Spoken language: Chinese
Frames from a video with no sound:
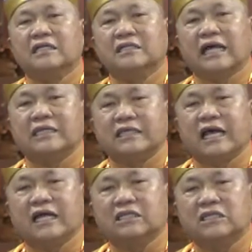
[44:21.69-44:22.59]
大
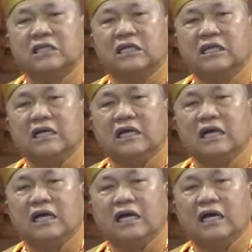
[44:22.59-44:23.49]
家
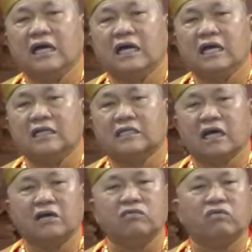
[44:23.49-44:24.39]

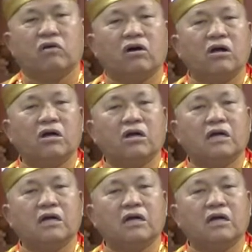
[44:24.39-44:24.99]
成佛、